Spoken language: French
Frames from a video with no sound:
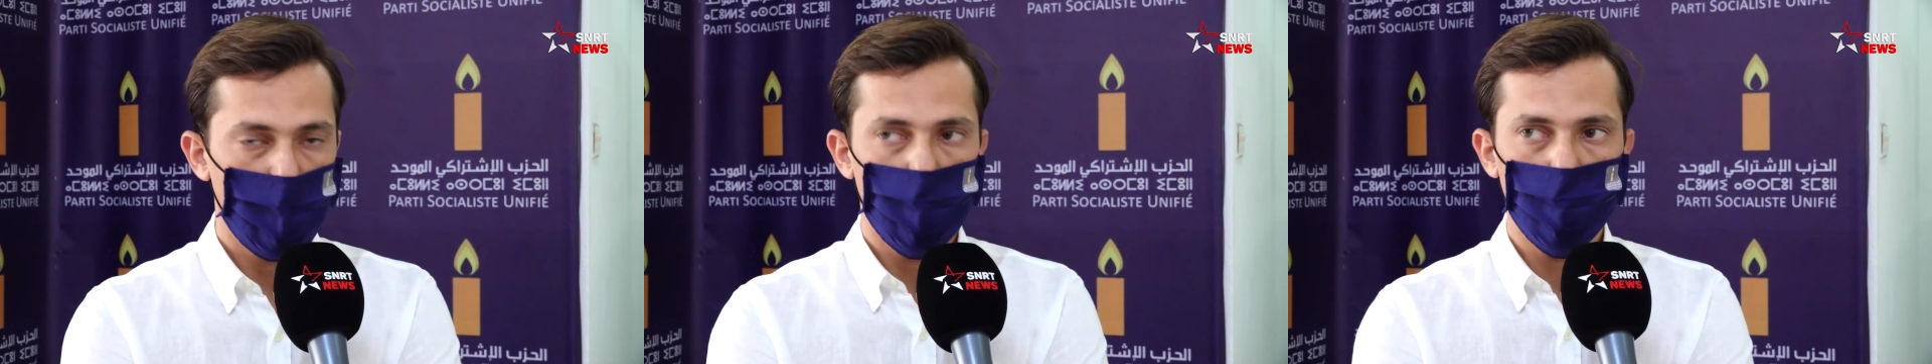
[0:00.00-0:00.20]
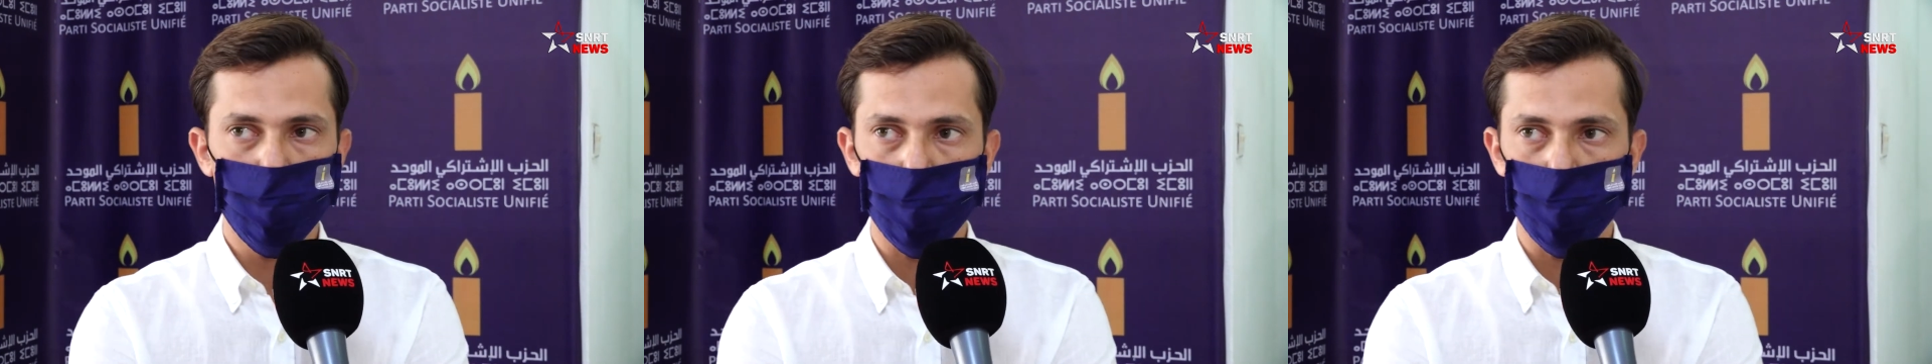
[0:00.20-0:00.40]

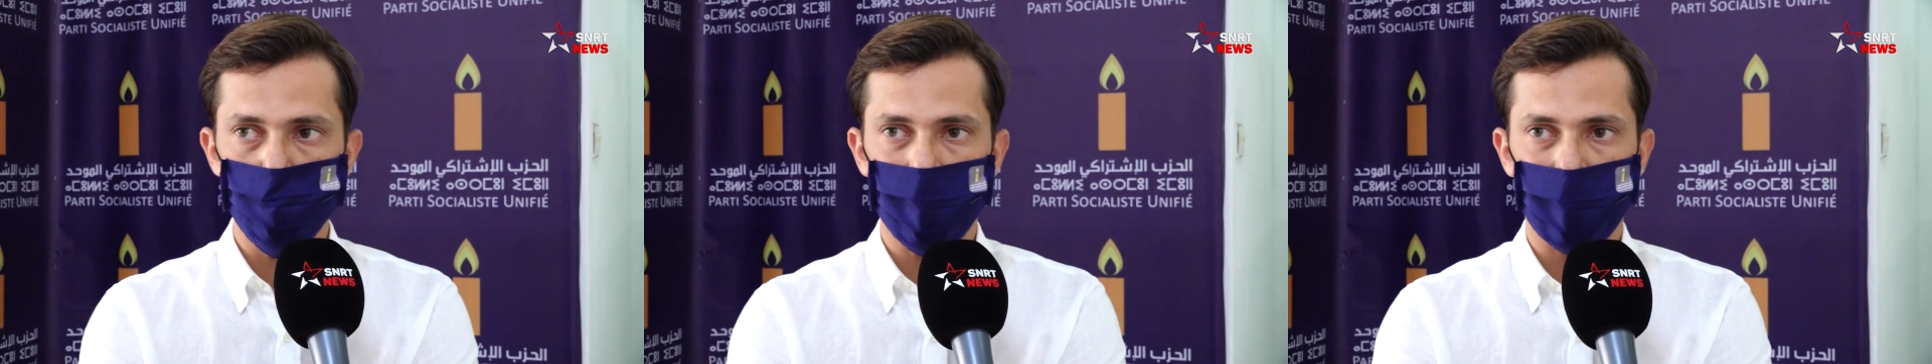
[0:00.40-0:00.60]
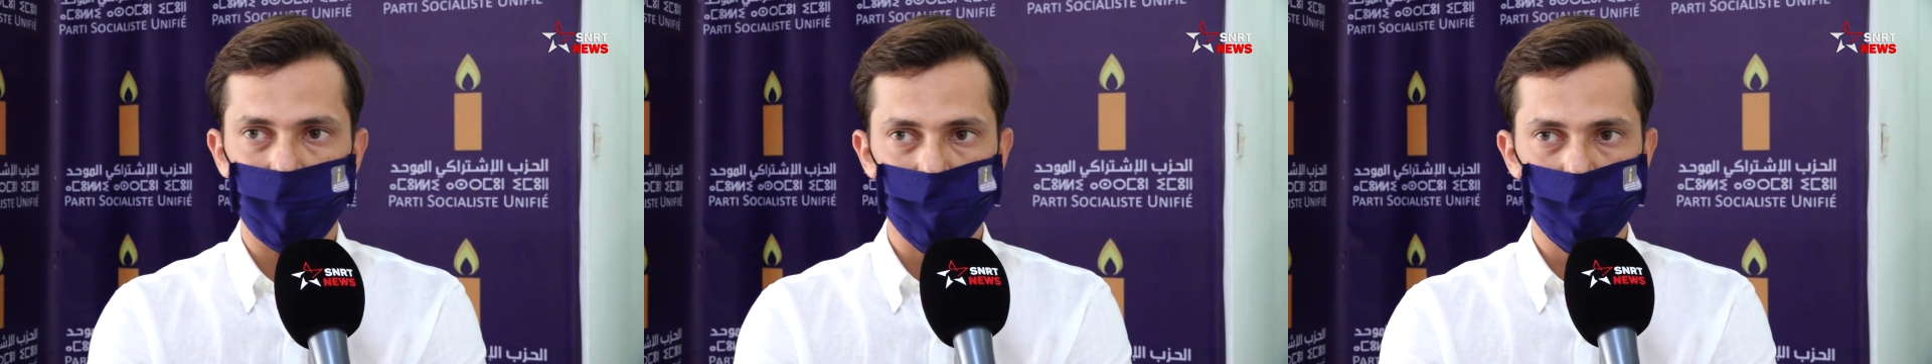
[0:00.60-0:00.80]
Aujourd'hui,
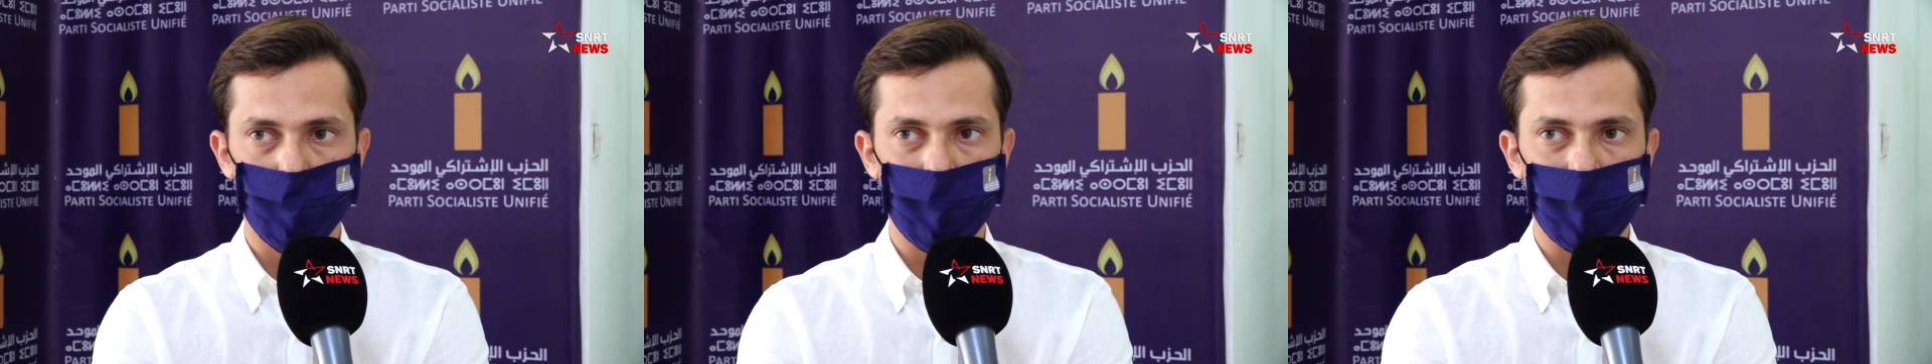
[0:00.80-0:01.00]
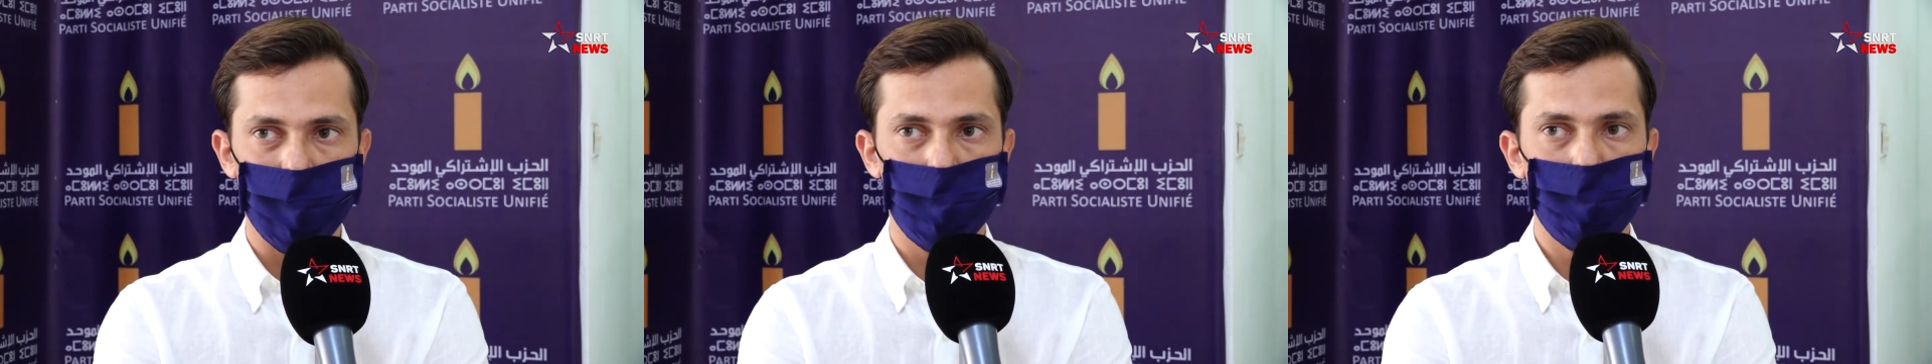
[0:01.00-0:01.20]
la classe
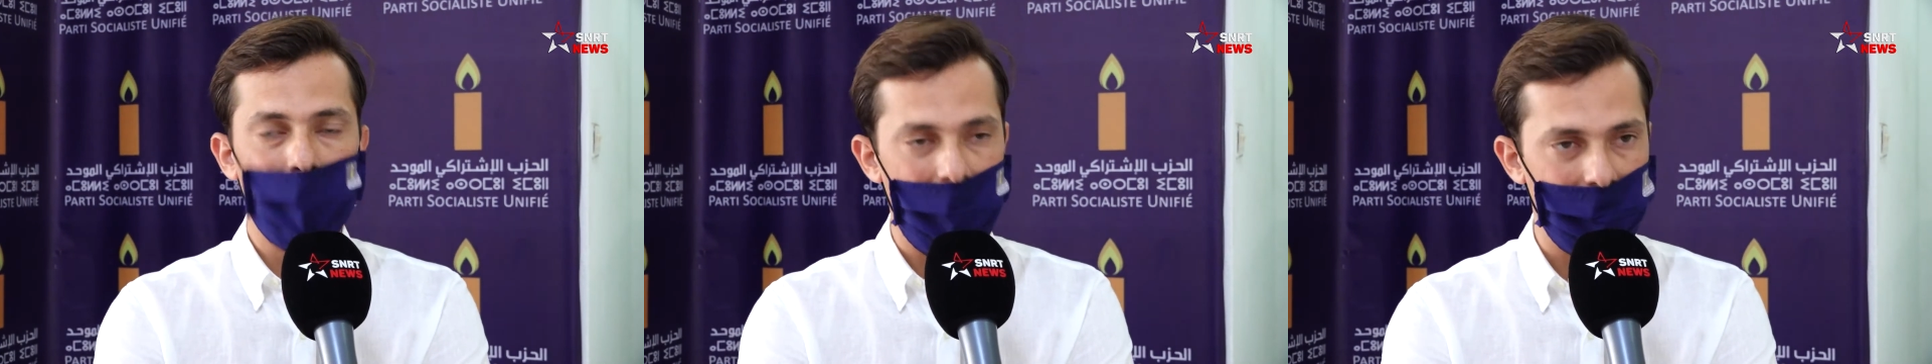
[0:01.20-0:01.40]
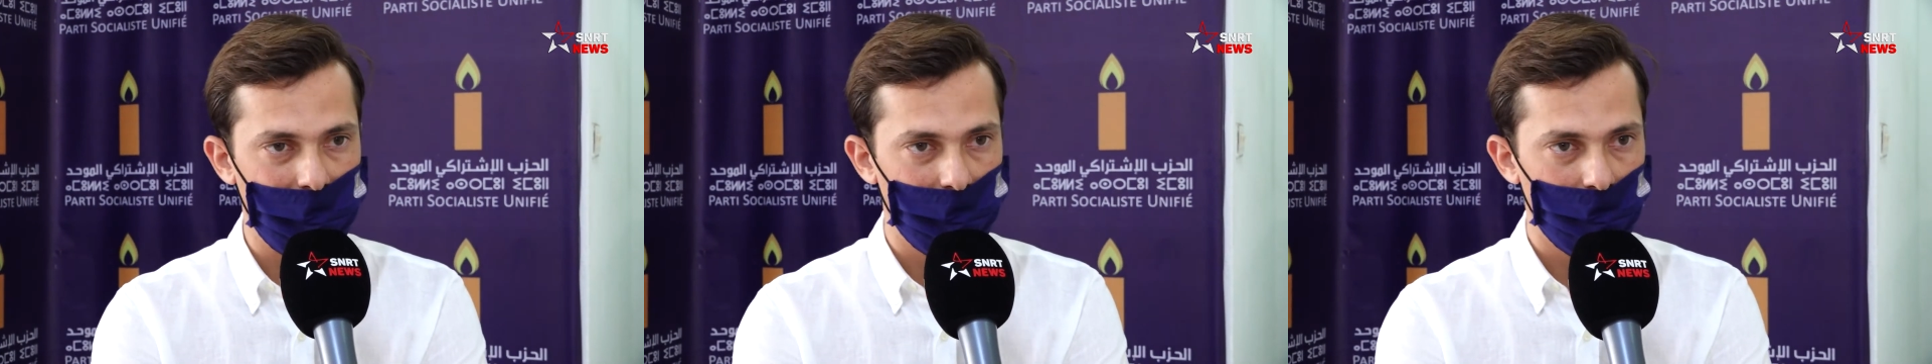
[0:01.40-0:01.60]
moyenne
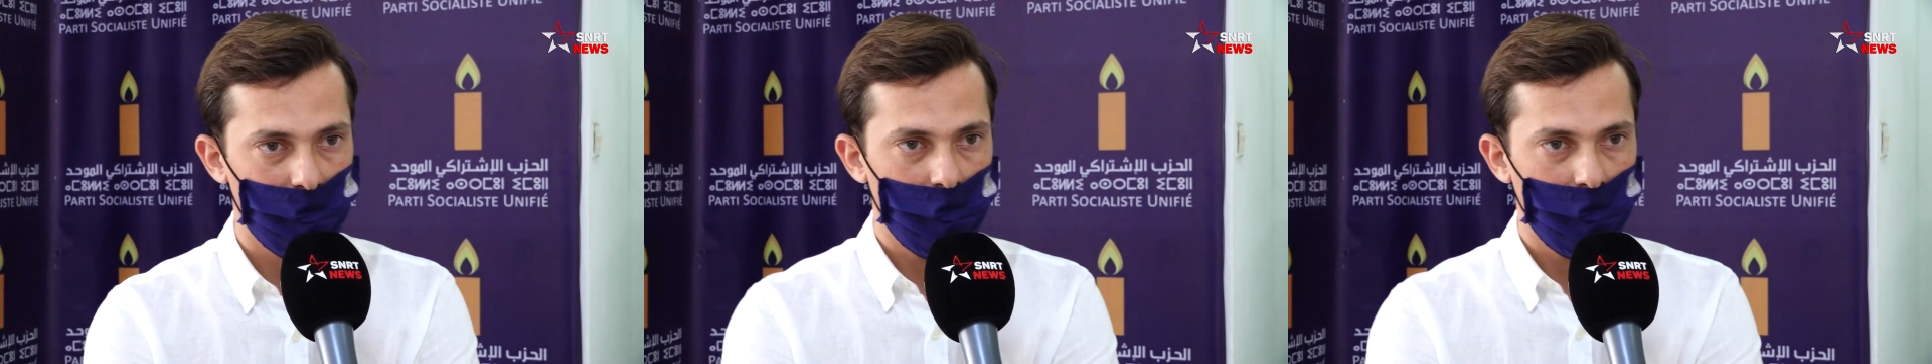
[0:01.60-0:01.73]
paye